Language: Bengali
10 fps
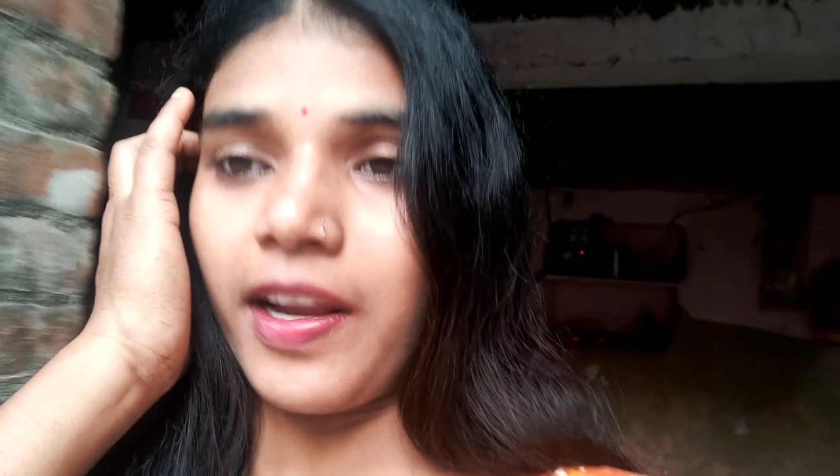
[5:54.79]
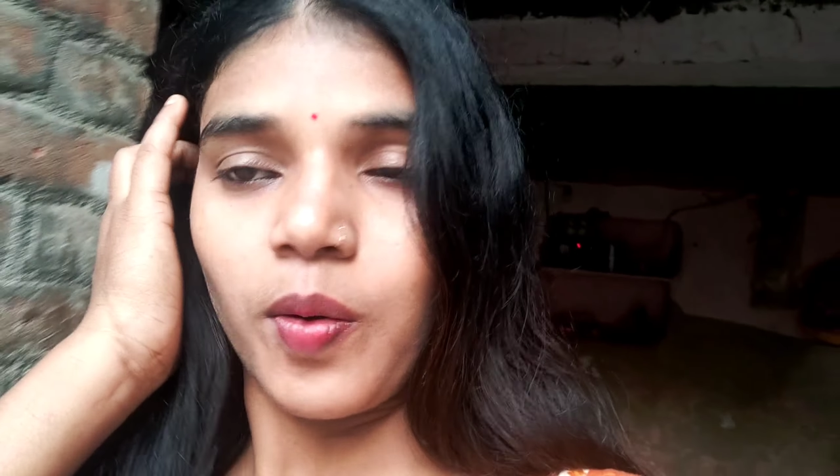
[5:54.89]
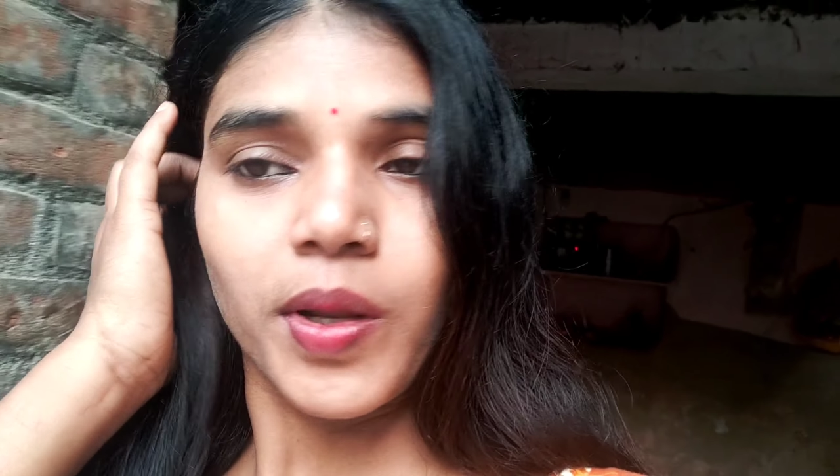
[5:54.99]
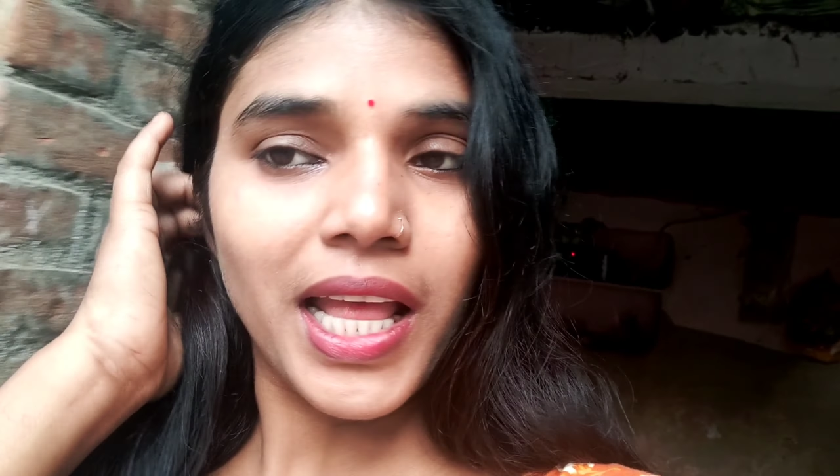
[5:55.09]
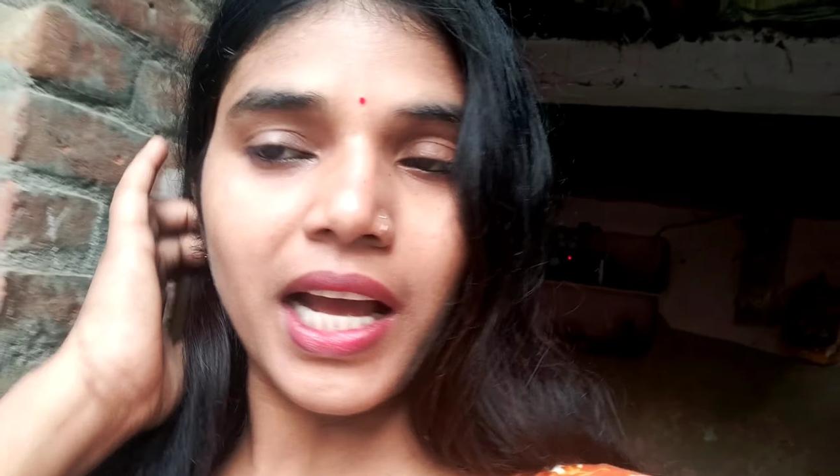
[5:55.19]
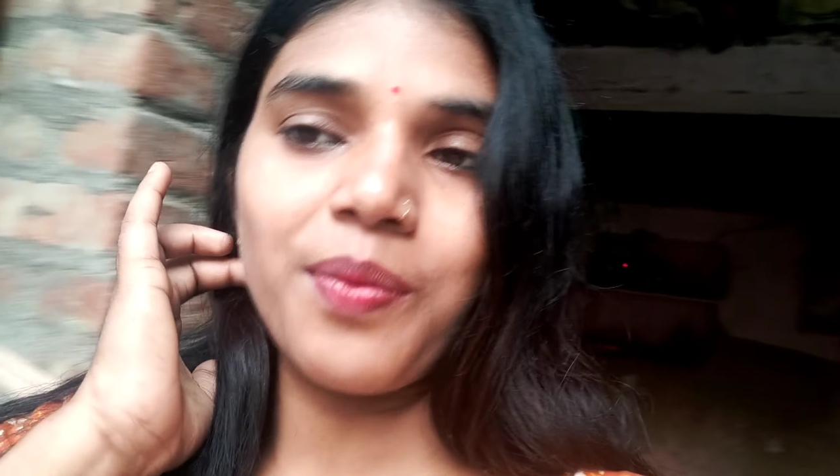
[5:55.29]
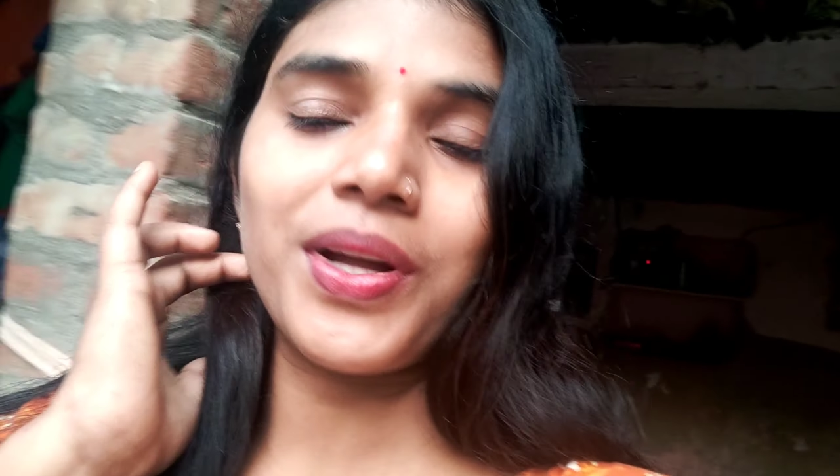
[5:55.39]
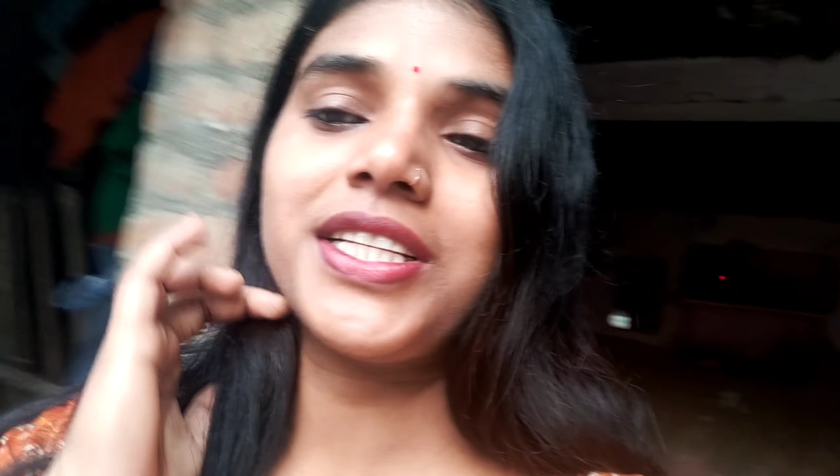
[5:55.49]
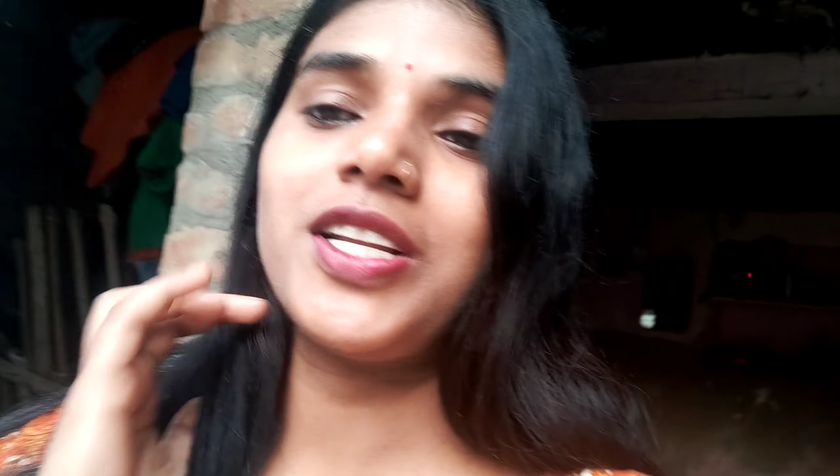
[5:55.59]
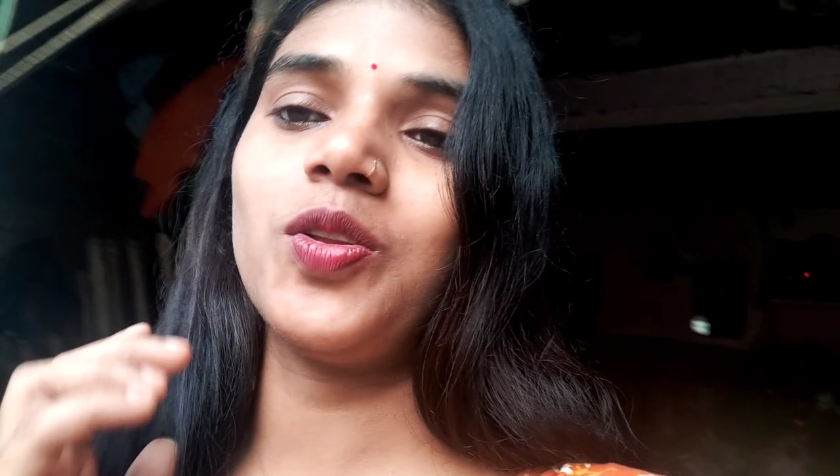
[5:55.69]
এগুলোনি
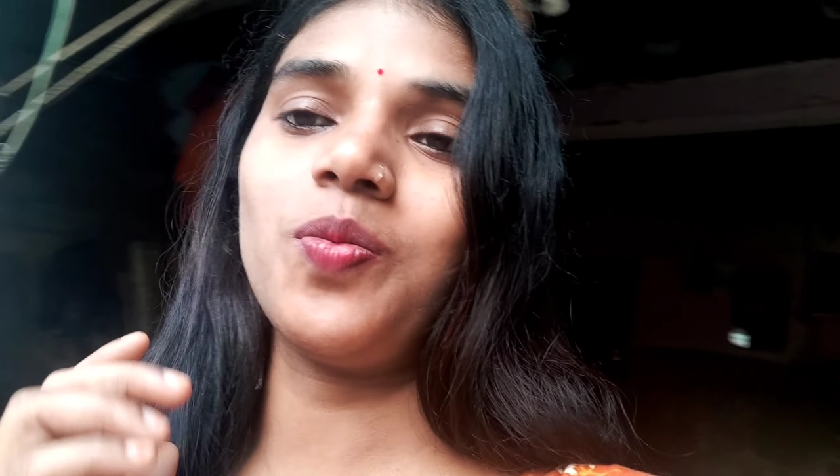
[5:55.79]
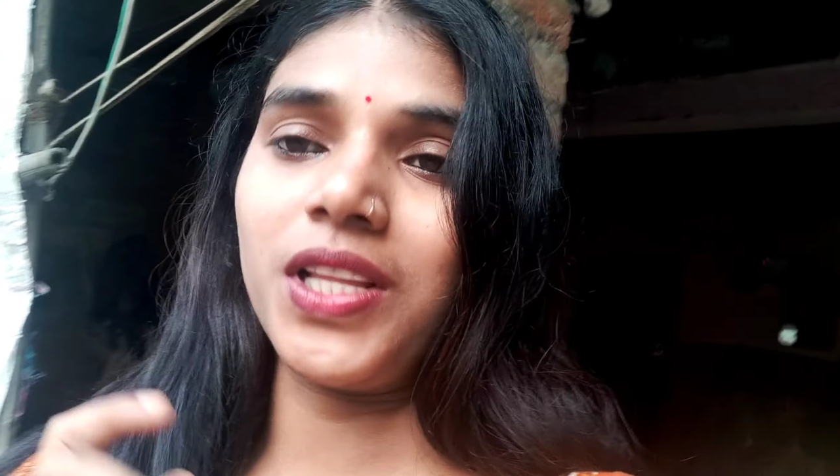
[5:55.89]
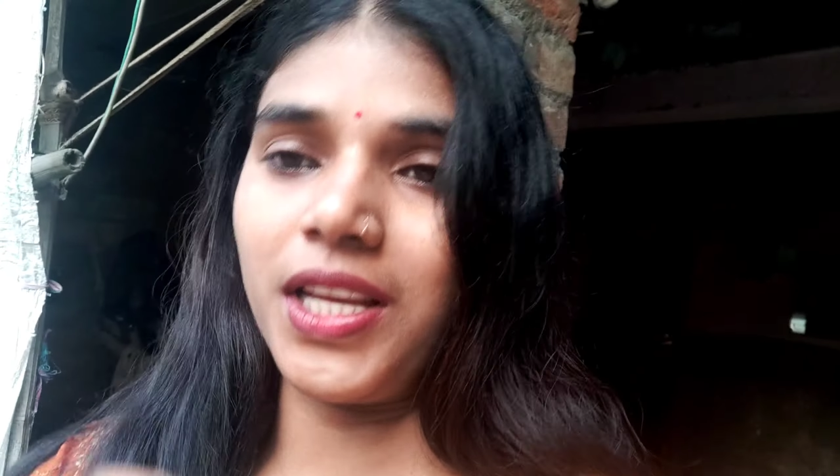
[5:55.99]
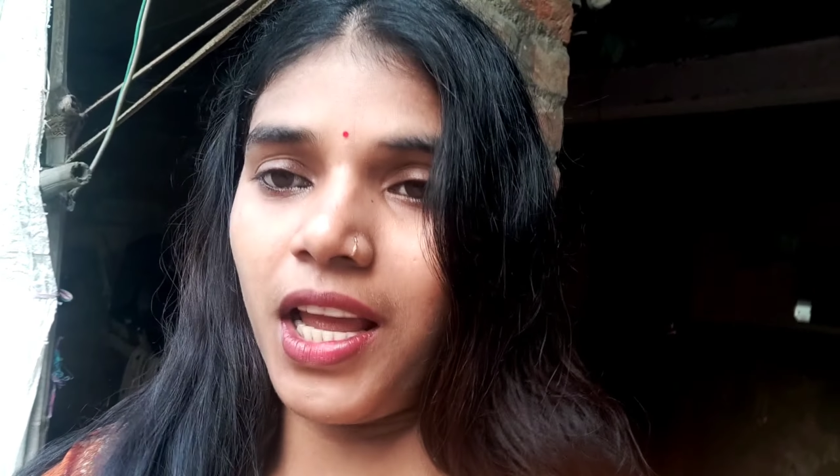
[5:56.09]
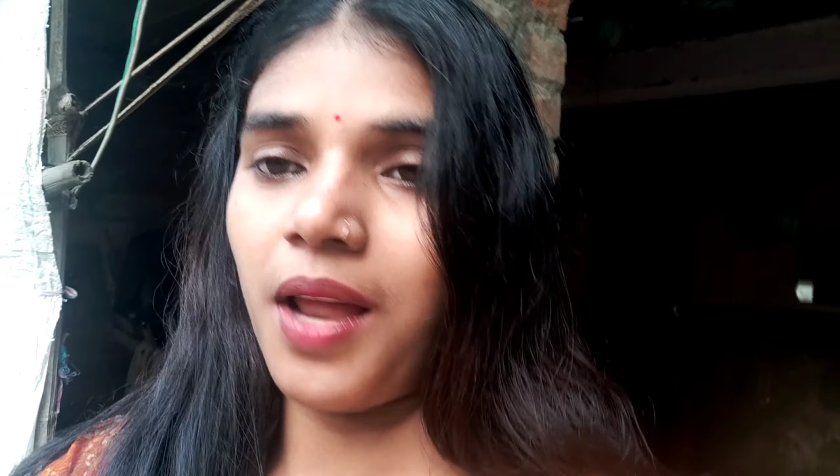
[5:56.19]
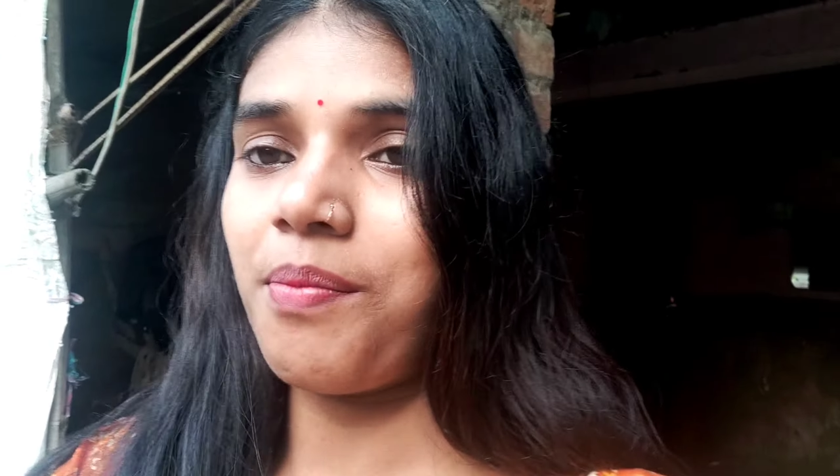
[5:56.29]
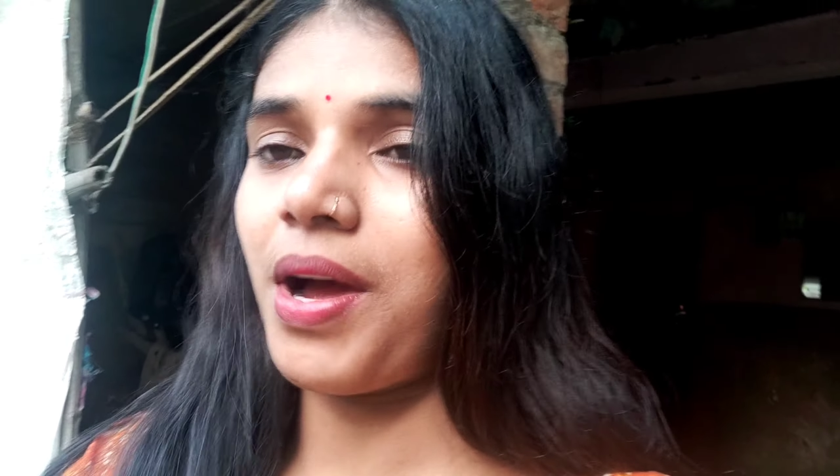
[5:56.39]
দেখাবার ছিল তোমাদেরকে